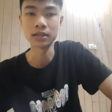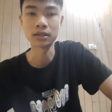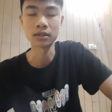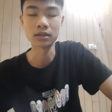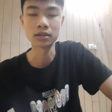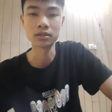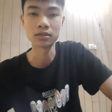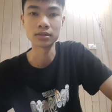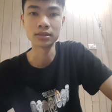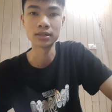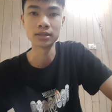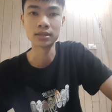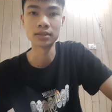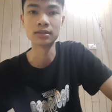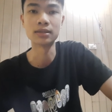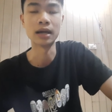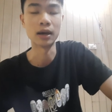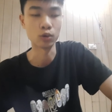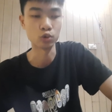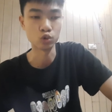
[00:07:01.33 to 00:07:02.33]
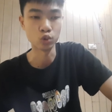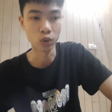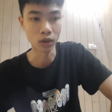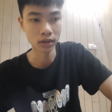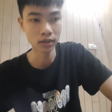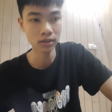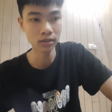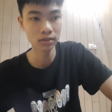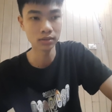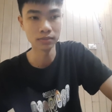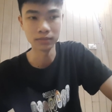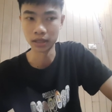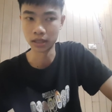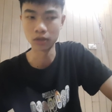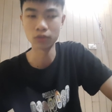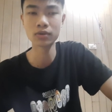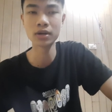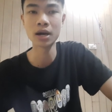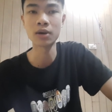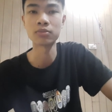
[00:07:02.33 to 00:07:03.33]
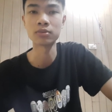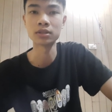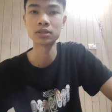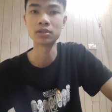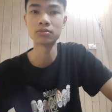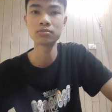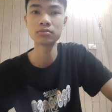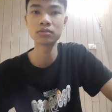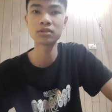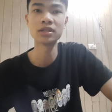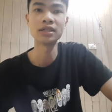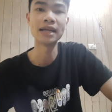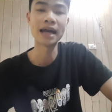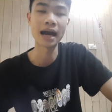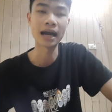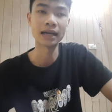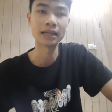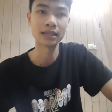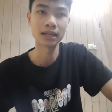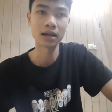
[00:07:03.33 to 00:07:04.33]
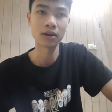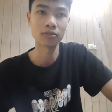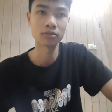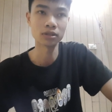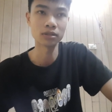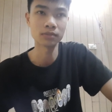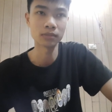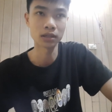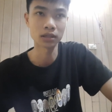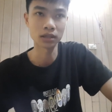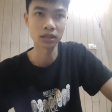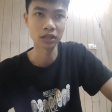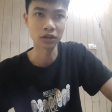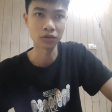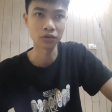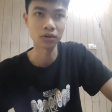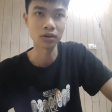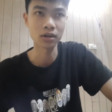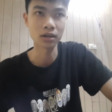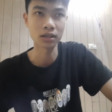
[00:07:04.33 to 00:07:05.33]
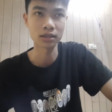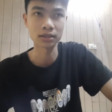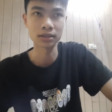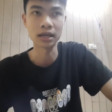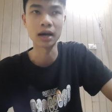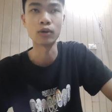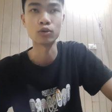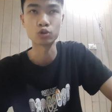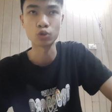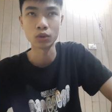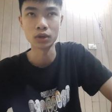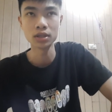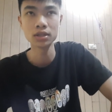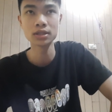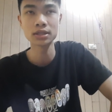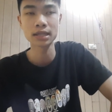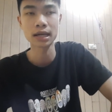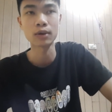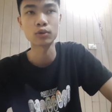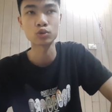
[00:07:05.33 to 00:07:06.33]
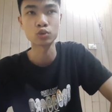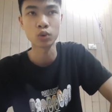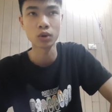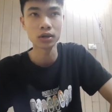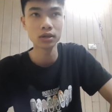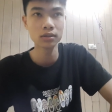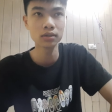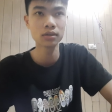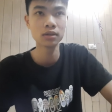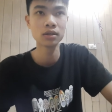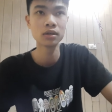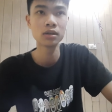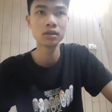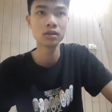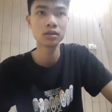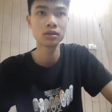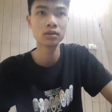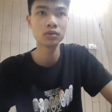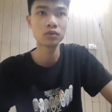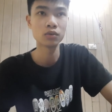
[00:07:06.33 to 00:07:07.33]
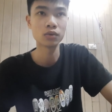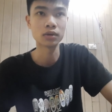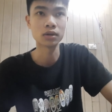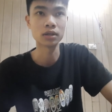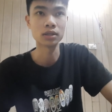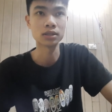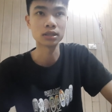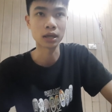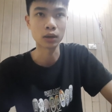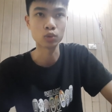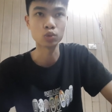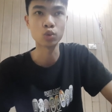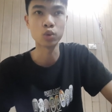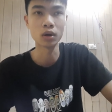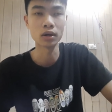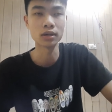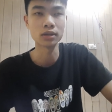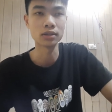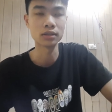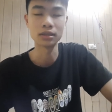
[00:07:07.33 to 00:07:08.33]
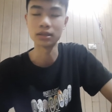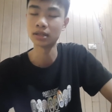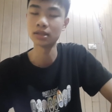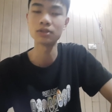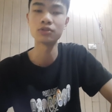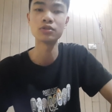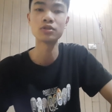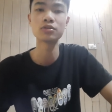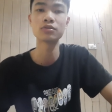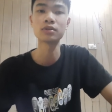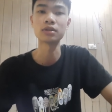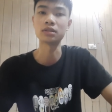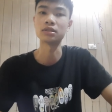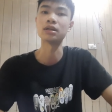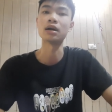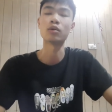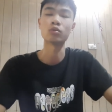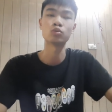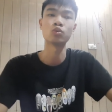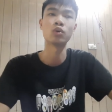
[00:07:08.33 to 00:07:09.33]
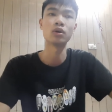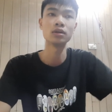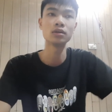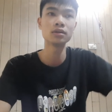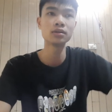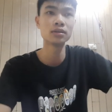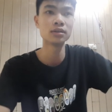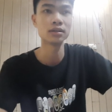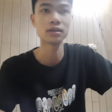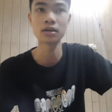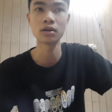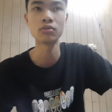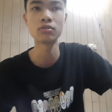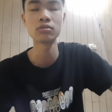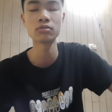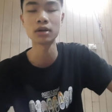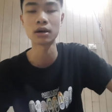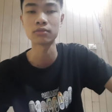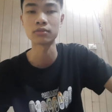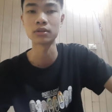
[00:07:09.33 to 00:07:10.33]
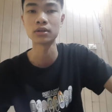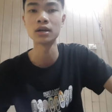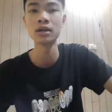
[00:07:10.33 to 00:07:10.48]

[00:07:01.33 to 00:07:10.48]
ở Thảo Thuấn, mình không đọc giống người Đài người ta đọc, nhưng mà kiểu nó là Thảo Thuấn, Chảo Thuấn, hoặc là Chảo Thuận đấy, nói chung là Chảo Thuấn, không không đọc